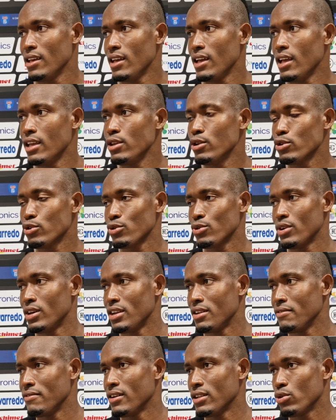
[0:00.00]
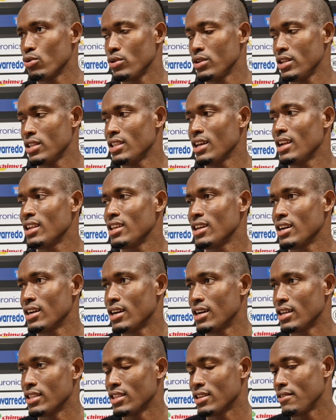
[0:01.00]
E io sono arrivato in
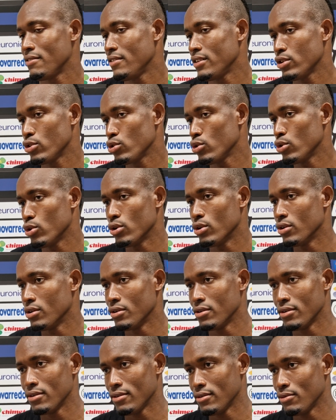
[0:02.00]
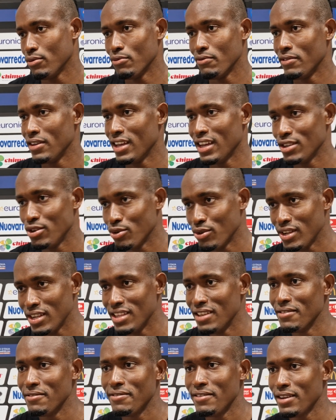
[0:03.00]
Italia attraverso un viaggio
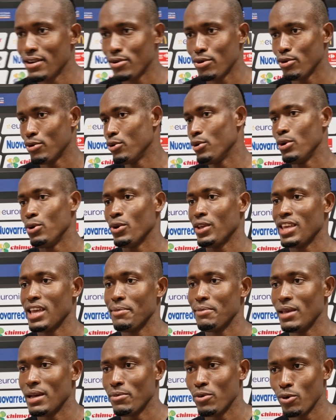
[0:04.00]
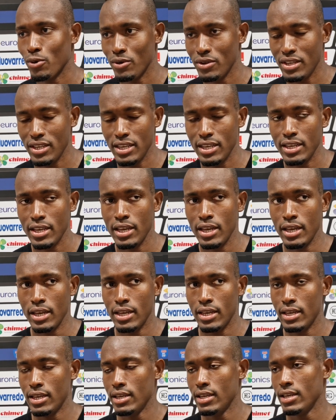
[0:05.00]
dell'inferno, noi lo chiamiamo così,
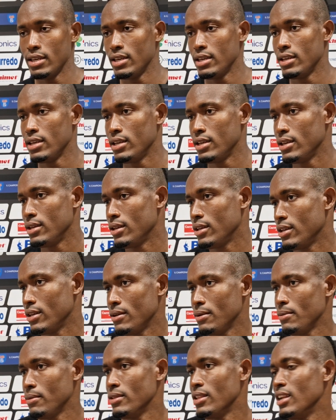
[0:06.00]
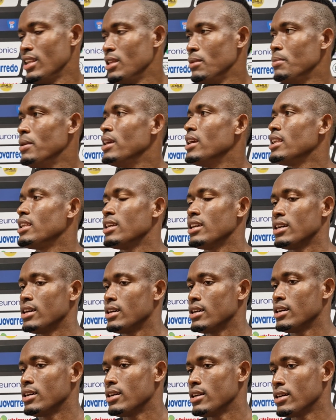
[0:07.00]
eh, dall'Iberia
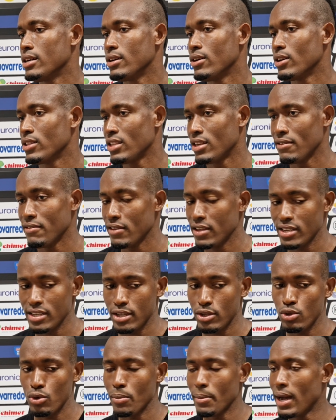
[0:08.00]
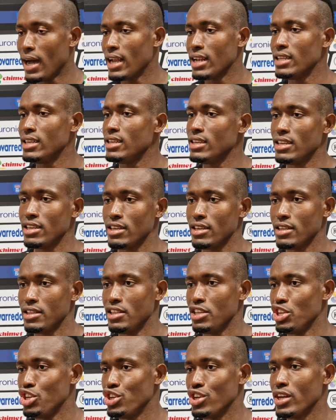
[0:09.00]
ho attraversato Mali,
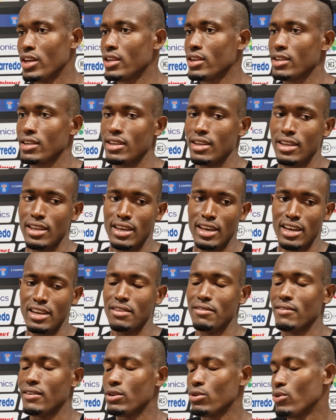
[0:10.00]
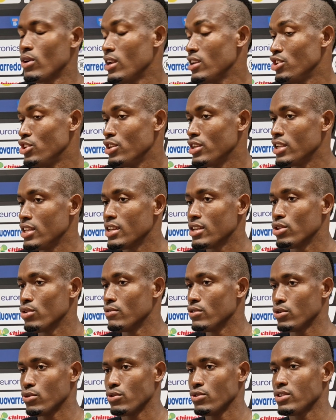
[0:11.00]
Niger, arrivando Algeria
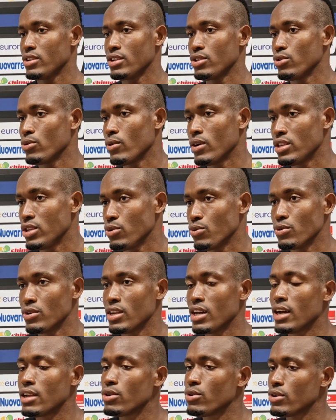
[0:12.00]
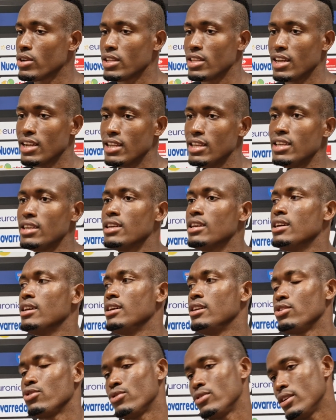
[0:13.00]
dove sono stato quasi un anno e da lì
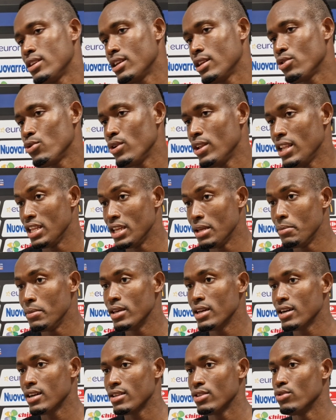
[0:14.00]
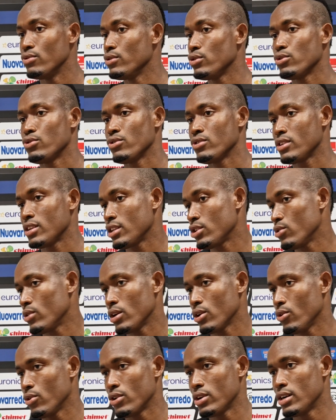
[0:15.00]
sono andato Libia dove sono stato
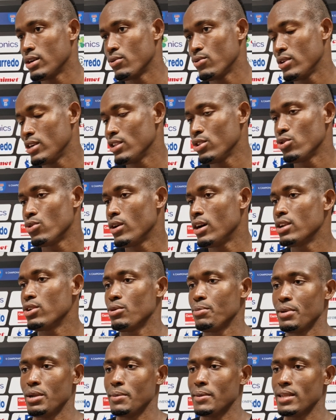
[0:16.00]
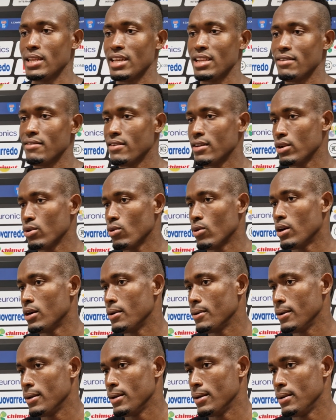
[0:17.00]
ancora un altro anno prima di arrivare qua,
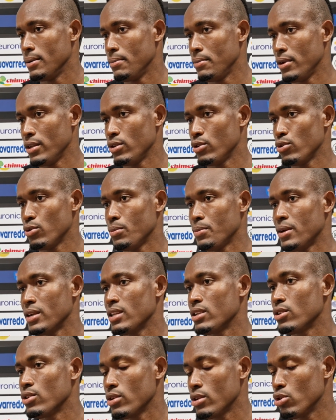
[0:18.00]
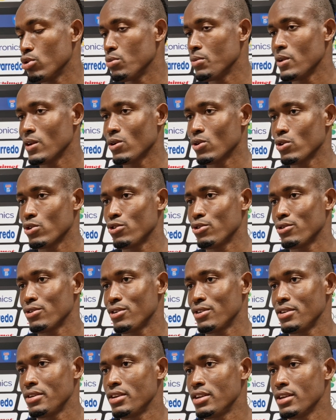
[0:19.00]
perché sono partito dal
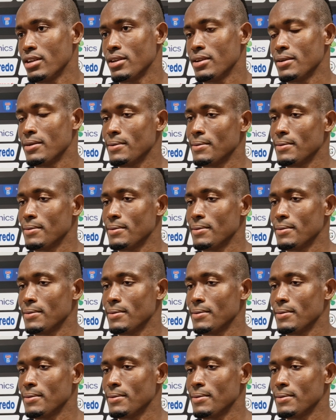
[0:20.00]
2014.